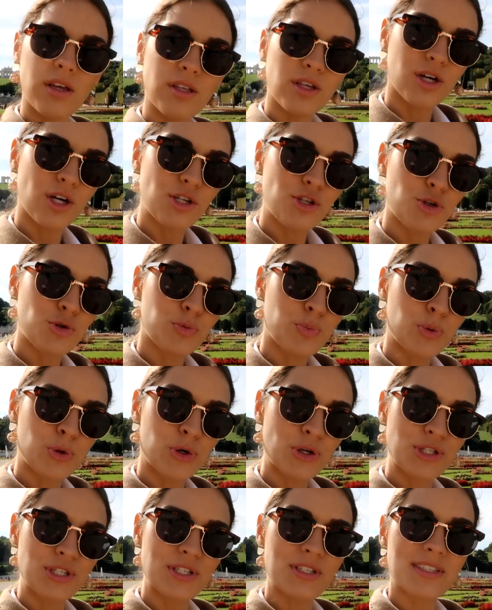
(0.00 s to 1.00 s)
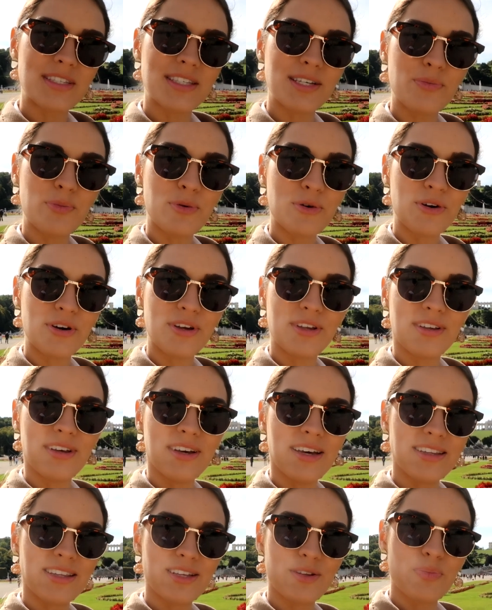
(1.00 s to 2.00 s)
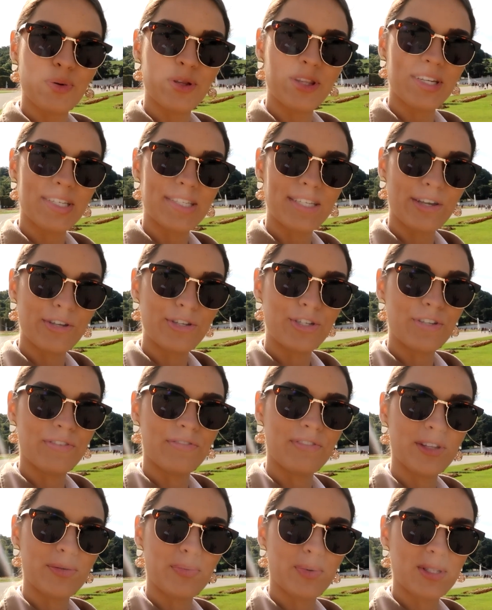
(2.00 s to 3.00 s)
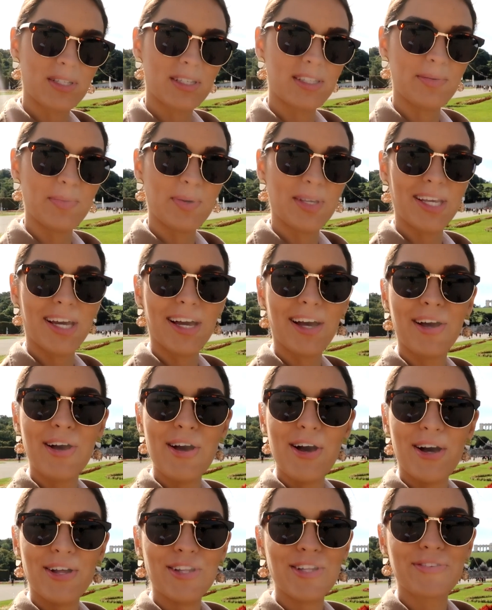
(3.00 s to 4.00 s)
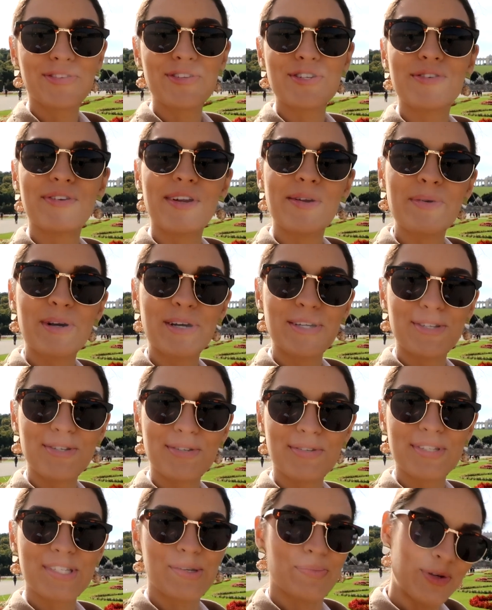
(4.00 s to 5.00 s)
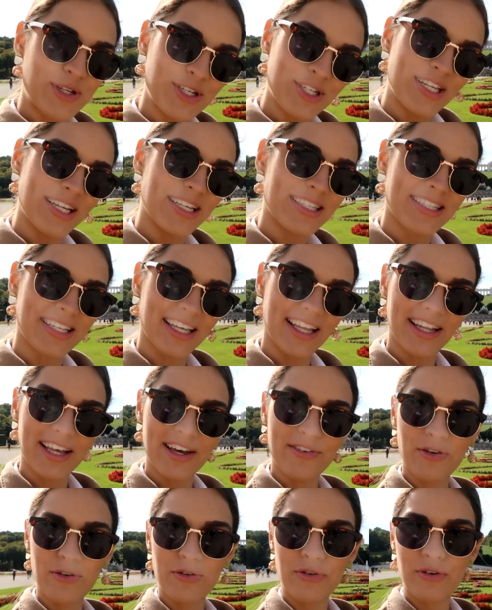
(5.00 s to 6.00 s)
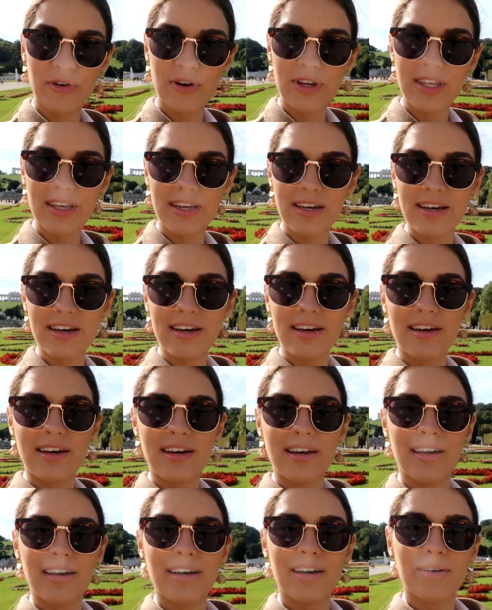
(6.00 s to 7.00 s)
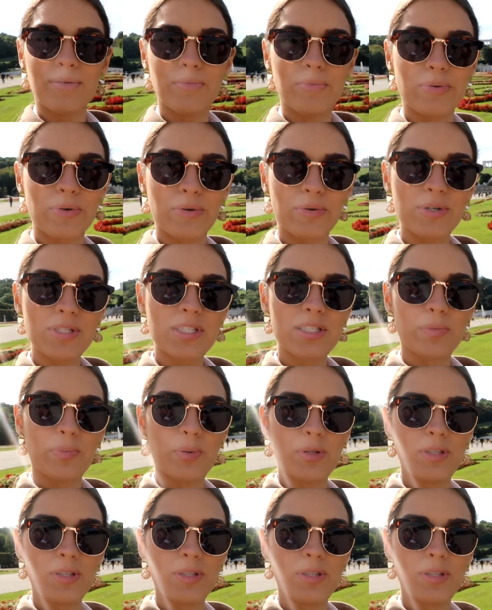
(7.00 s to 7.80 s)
Не хочу портить с собой этот потрясающий вид позади меня, но в то же время хочу запечатлиться на его фоне. Просто